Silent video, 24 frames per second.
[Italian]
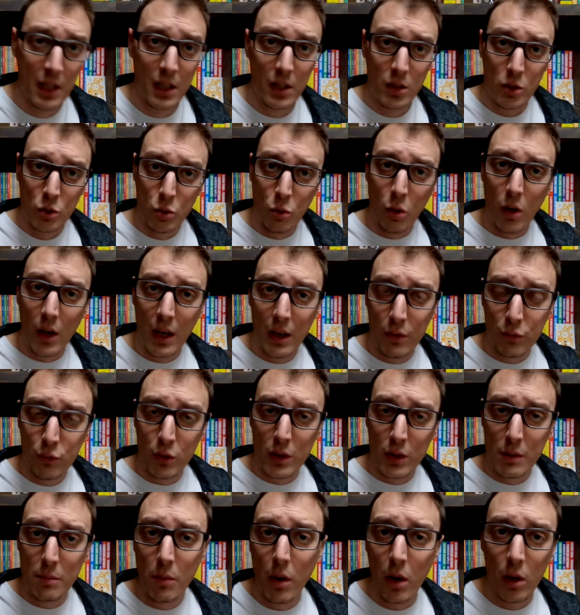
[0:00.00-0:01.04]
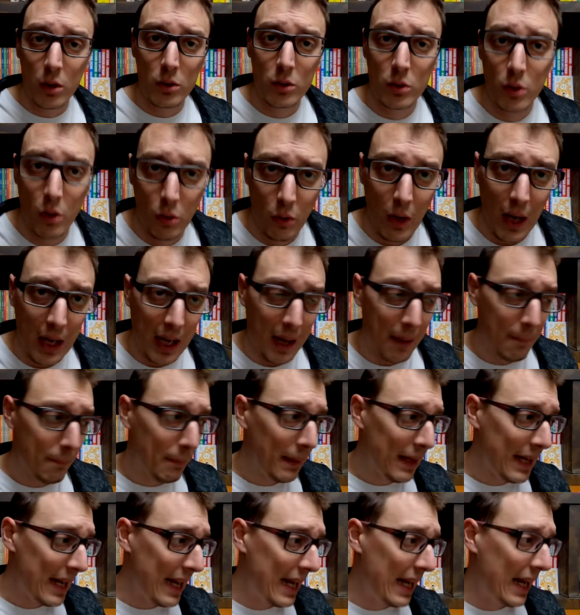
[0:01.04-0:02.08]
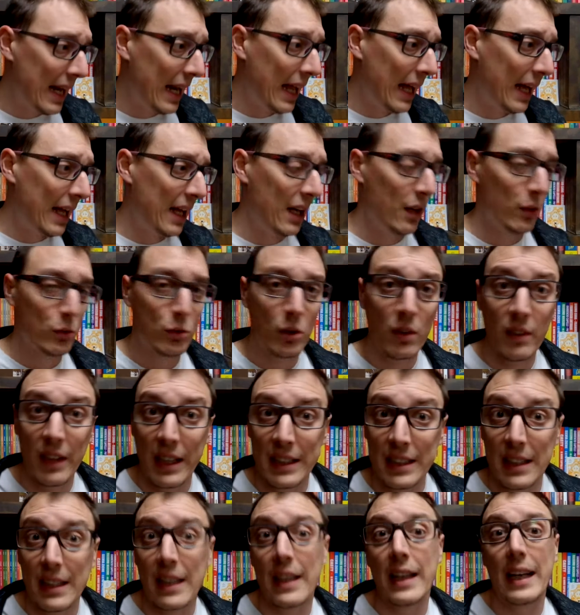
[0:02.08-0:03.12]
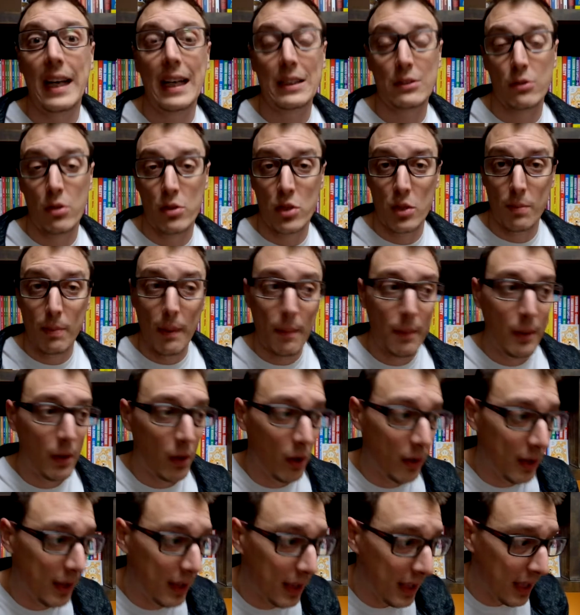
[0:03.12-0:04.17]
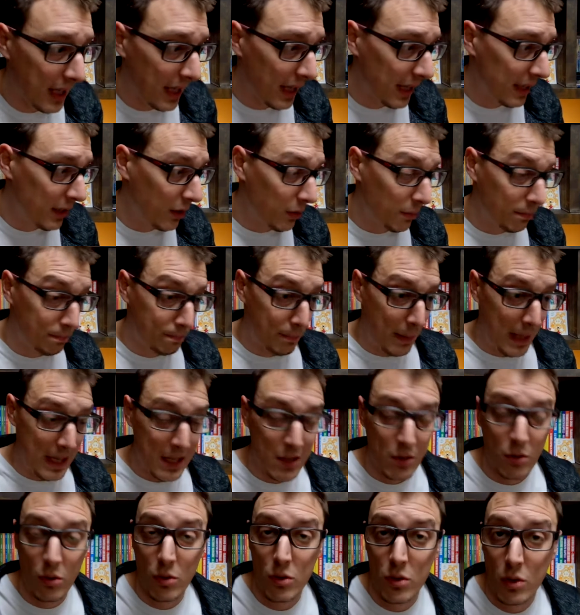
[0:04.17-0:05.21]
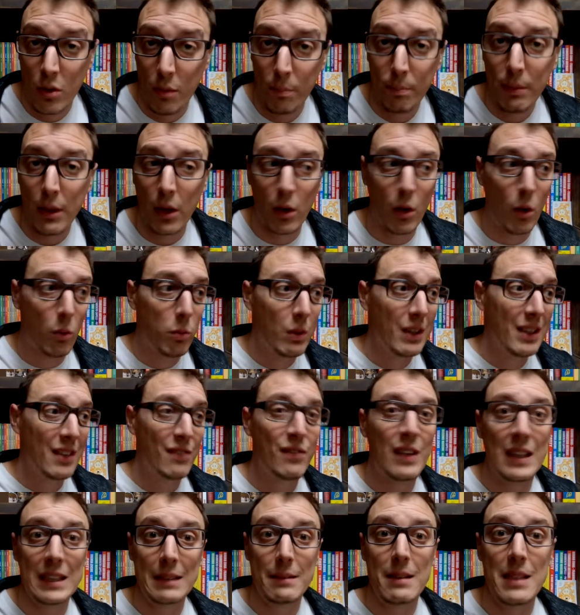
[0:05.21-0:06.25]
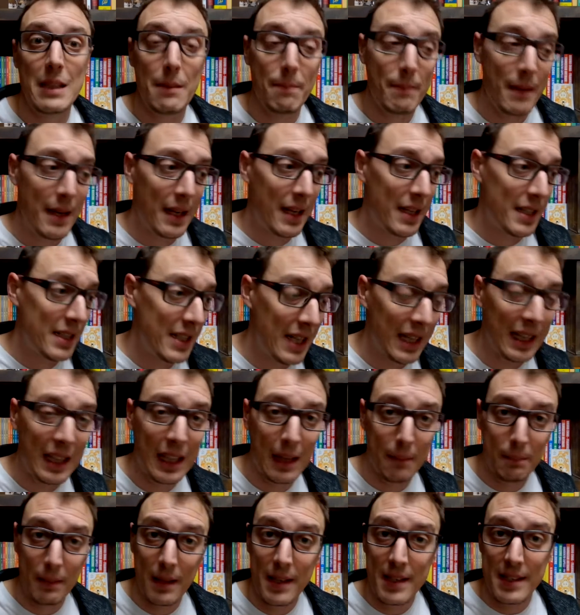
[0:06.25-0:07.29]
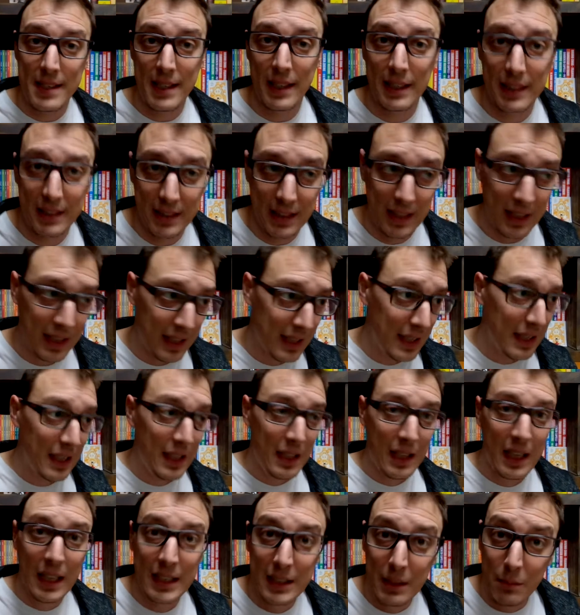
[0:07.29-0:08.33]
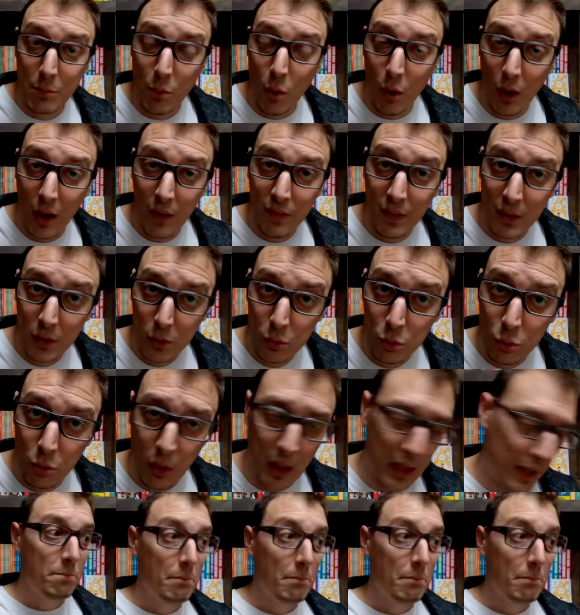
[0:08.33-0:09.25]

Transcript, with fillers: suona furibondo una campanella, lo troverete in allegato zio Paperone che io penso zomperò, quindi fatemi sapere se anche la pinzetta è di buona fattura.